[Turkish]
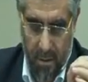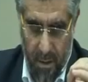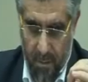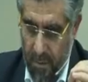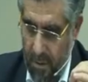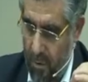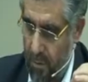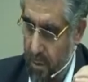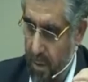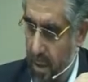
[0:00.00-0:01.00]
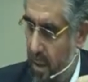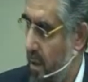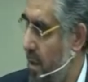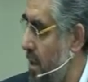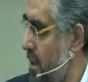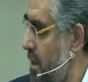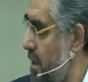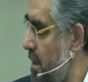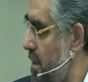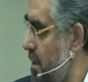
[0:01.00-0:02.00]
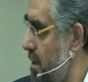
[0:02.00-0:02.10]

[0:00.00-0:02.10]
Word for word: اِنَّمَا التَّوْبَةُ عَلَى اللّٰهِ